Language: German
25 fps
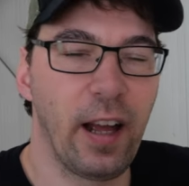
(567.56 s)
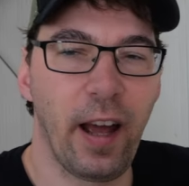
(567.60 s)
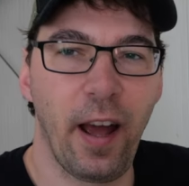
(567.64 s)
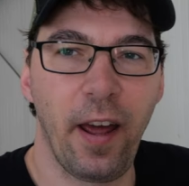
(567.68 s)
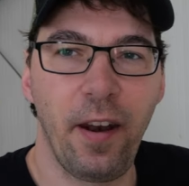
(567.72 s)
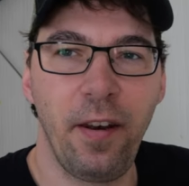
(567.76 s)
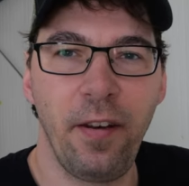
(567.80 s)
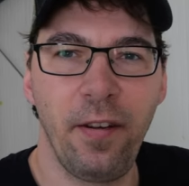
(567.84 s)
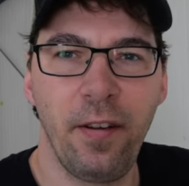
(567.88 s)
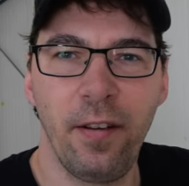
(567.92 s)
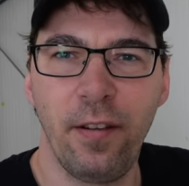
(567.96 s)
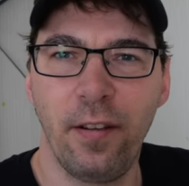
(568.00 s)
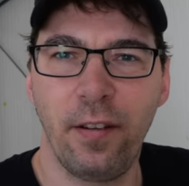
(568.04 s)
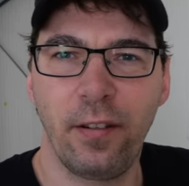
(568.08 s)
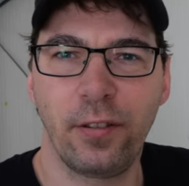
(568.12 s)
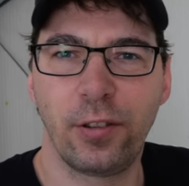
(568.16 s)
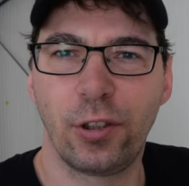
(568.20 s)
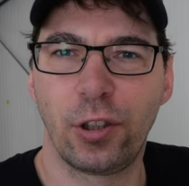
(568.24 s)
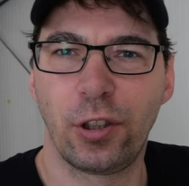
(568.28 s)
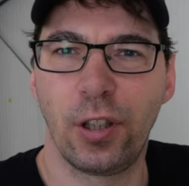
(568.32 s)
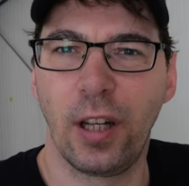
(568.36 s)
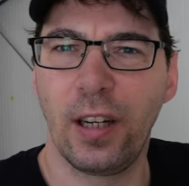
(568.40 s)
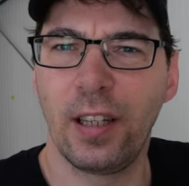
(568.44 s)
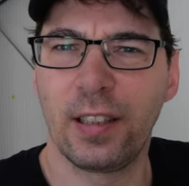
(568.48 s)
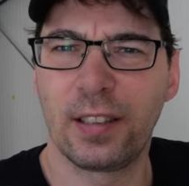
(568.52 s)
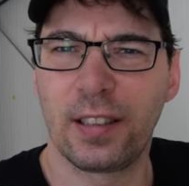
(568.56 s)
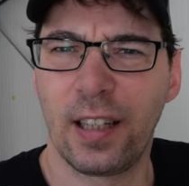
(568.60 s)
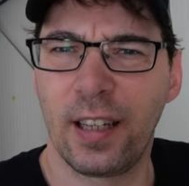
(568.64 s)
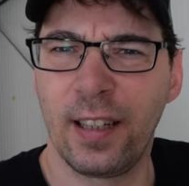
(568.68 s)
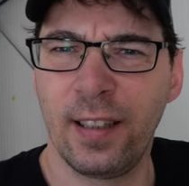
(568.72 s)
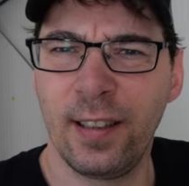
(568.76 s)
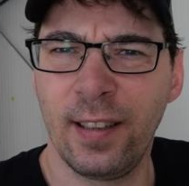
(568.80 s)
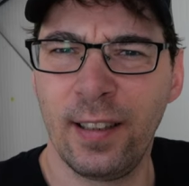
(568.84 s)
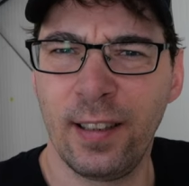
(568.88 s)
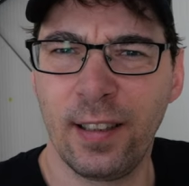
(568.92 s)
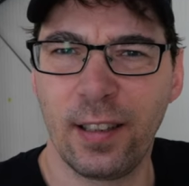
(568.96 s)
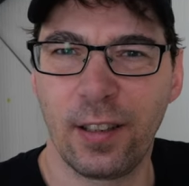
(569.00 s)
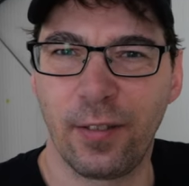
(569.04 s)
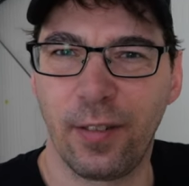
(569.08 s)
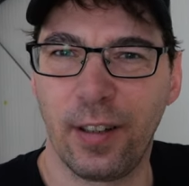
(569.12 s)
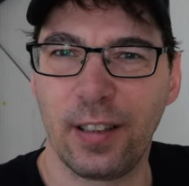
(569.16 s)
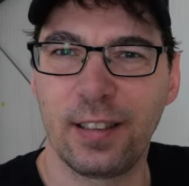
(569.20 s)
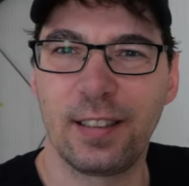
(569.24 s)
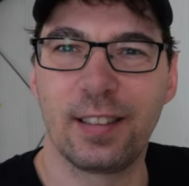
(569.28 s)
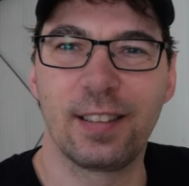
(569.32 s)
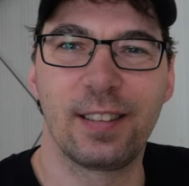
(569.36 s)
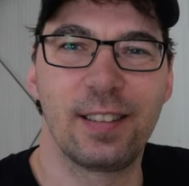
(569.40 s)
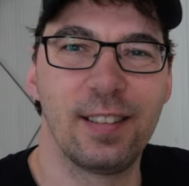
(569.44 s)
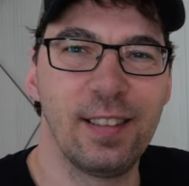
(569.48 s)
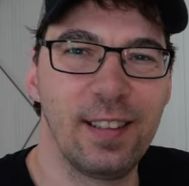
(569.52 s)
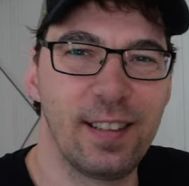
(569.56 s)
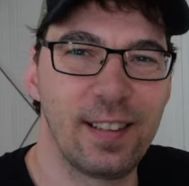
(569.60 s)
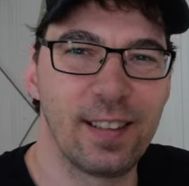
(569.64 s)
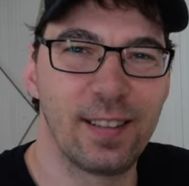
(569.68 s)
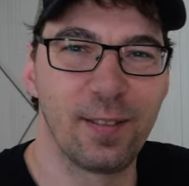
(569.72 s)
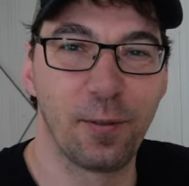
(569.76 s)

Hände, ein schnelles Ende, ich weiß es nicht.